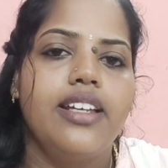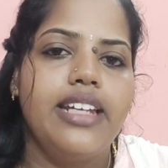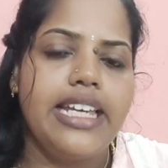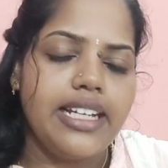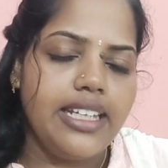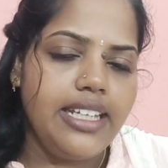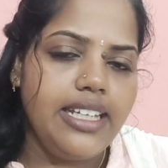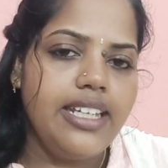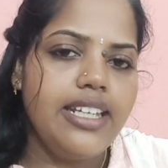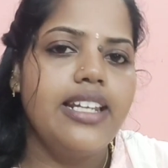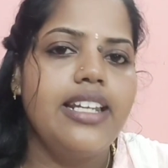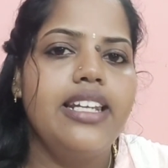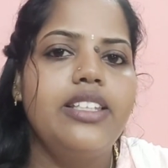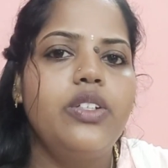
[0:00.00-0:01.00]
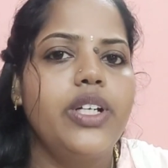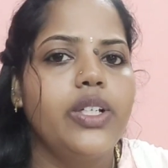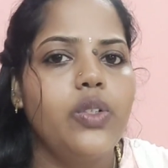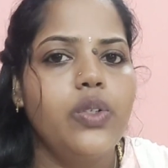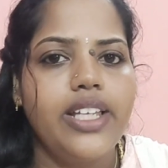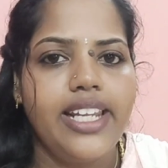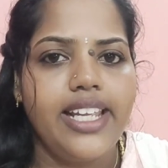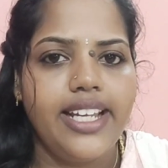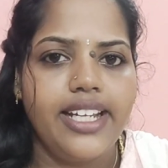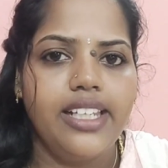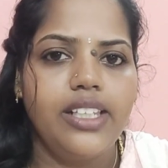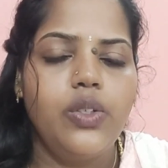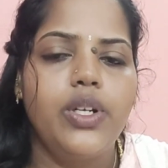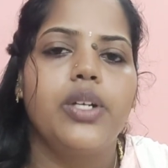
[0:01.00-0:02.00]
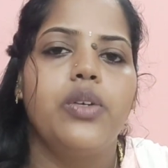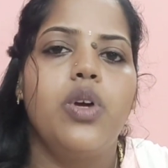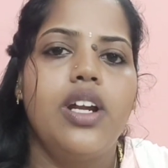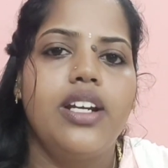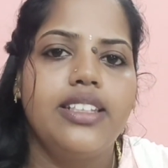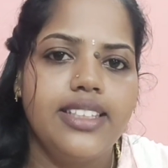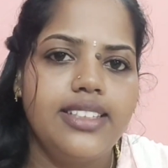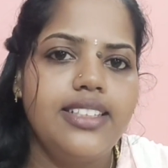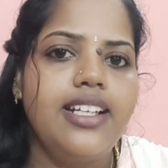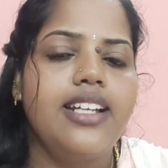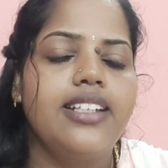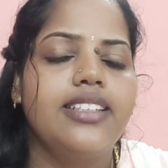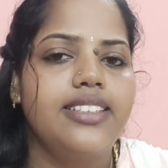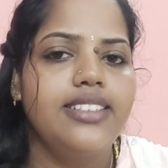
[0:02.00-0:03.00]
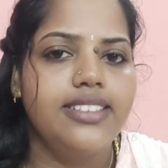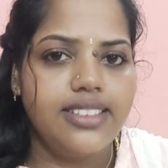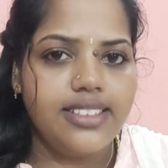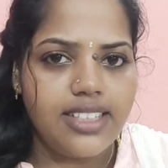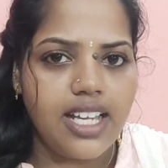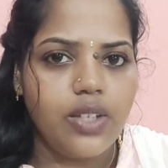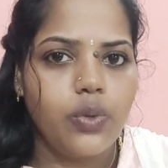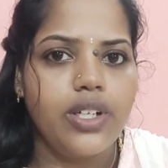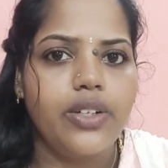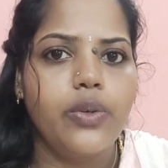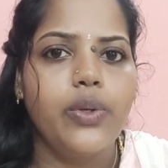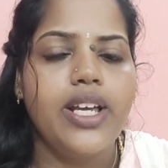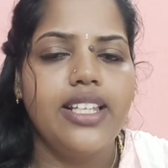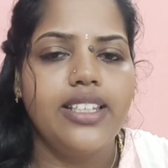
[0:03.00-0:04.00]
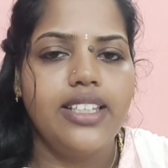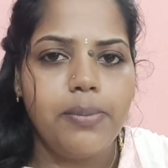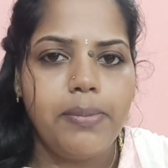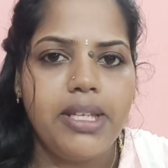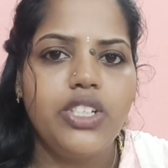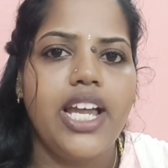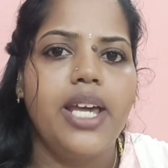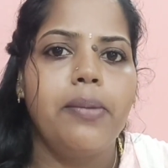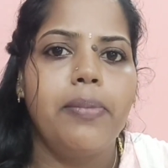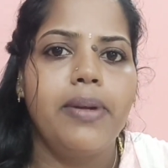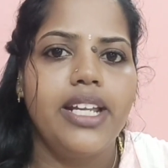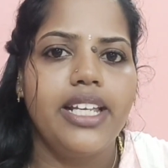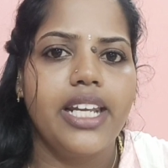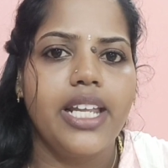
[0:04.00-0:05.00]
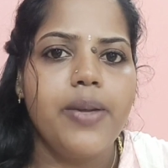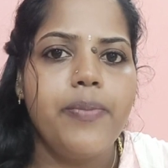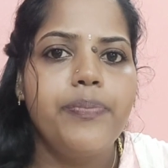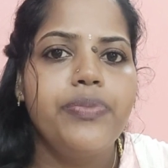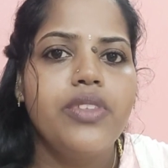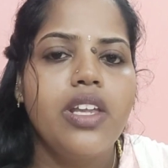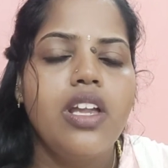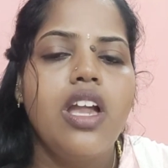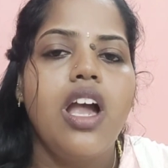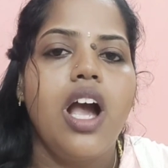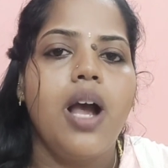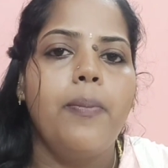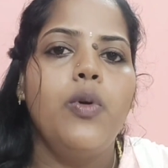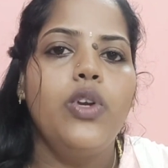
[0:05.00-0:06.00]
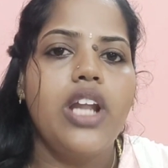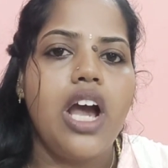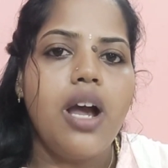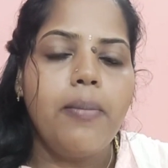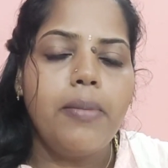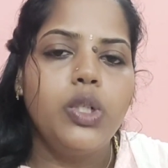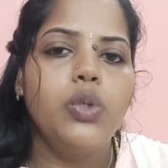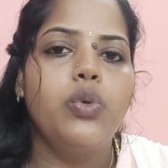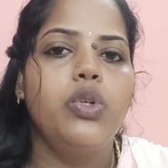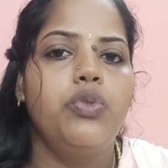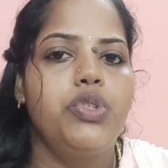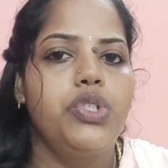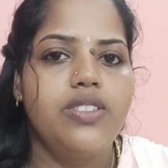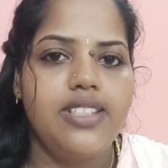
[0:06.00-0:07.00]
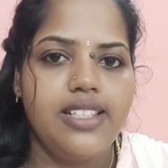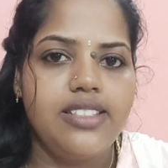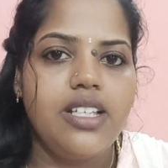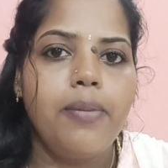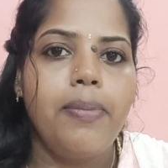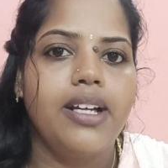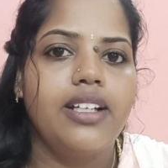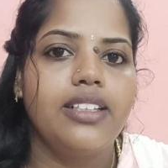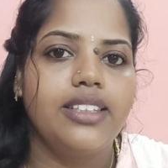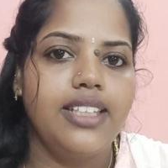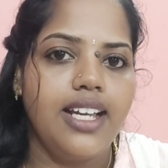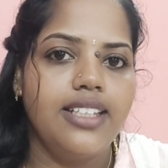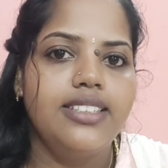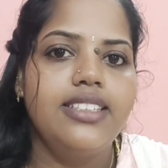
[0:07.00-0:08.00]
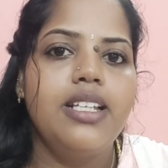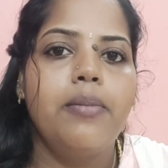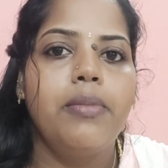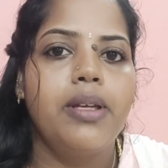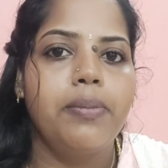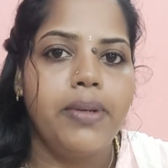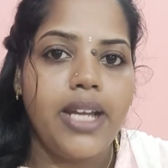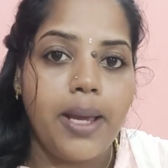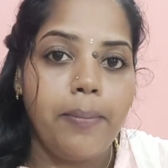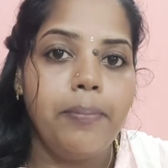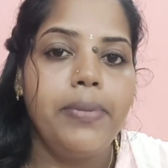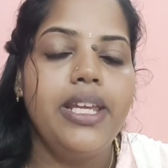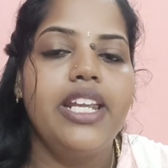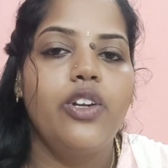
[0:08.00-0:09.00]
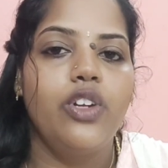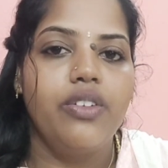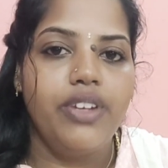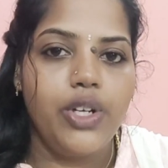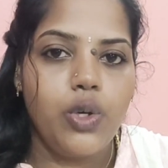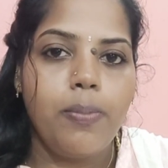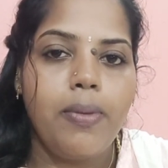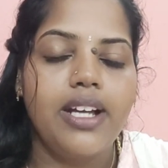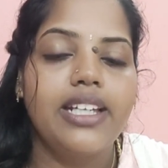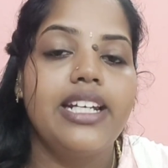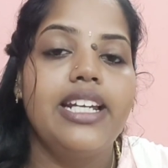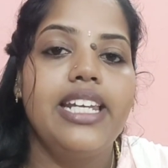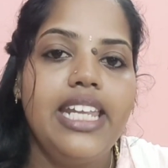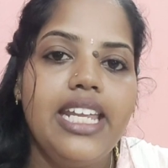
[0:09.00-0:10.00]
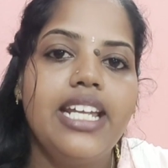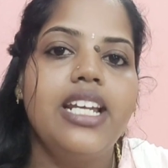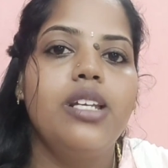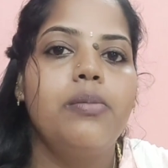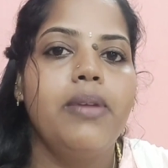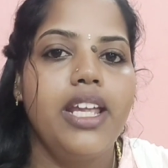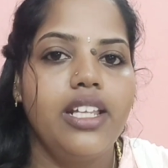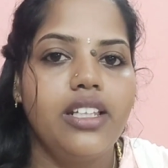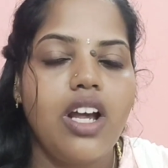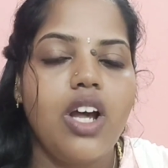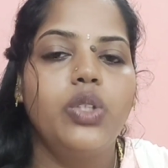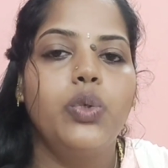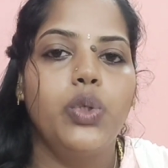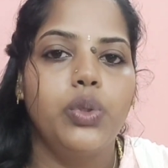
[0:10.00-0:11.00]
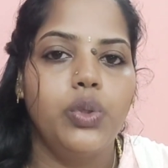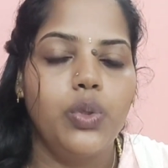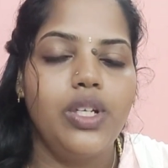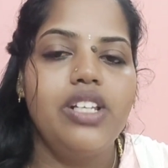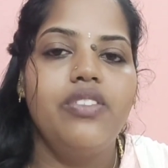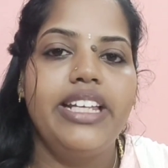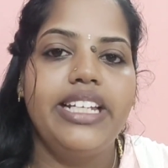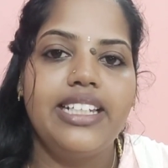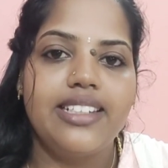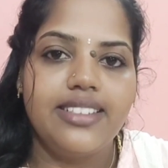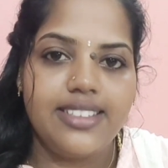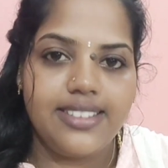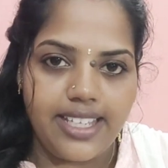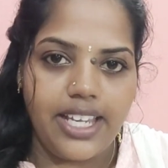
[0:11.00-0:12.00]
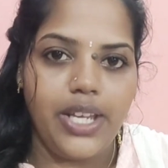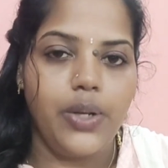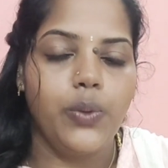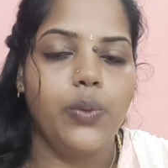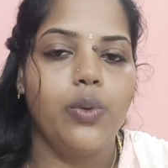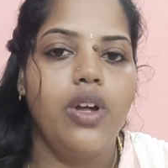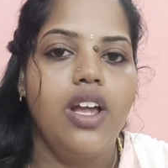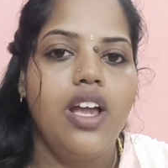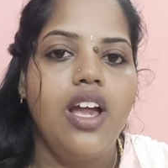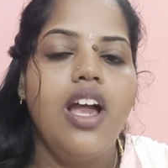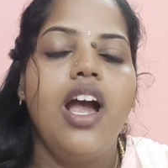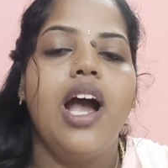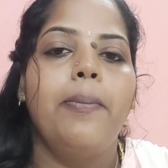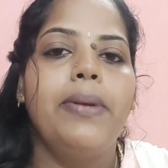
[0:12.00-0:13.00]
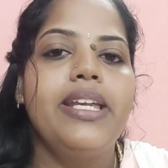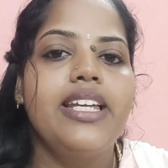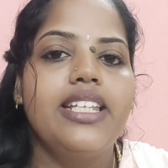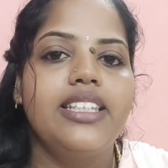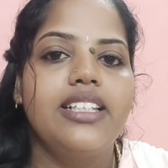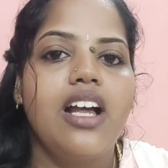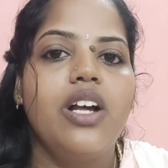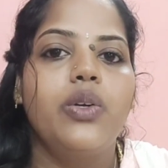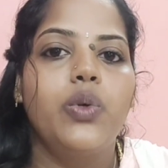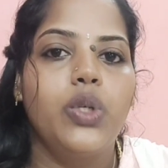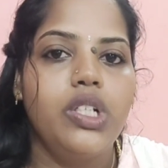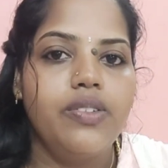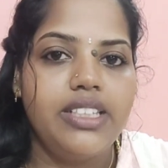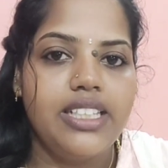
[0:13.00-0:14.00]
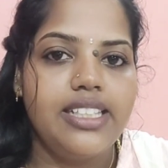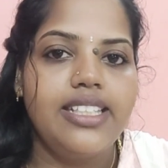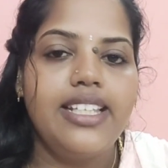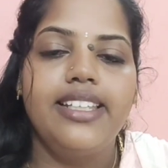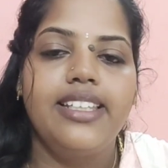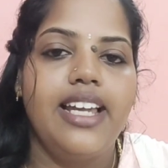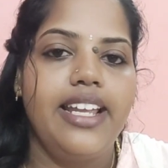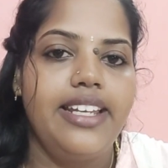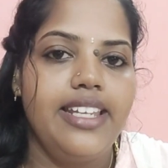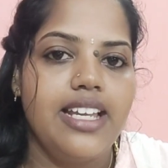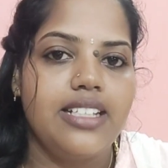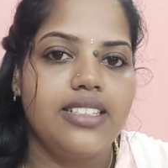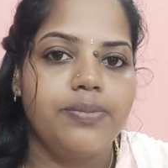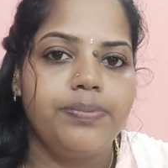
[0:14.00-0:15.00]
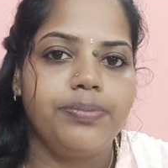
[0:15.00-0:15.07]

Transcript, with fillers: நிறைய நல்லதும் நடக்கும் நிறைய கெட்டதும் நடக்கும் அடுத்தது அடுத்தடுத்து நான் உங்களுக்கு கூட அதையுமே ஷேர் பண்ணிக்கிறேன் அப்போது நான் மட்டும் ஒரு விஷயம் செஞ்சால் பத்தாது நம்மளை நம்பி என்னோடய வீடியோ பார்க்குறேன் நீங்களுமே ஏதாவது ஒரு தொழில் வீட்டில் இருந்து செய்யணும் அப்படிங்கிறதுக்காக கொண்டு வந்தது தான் இந்த ஐடியாஸ்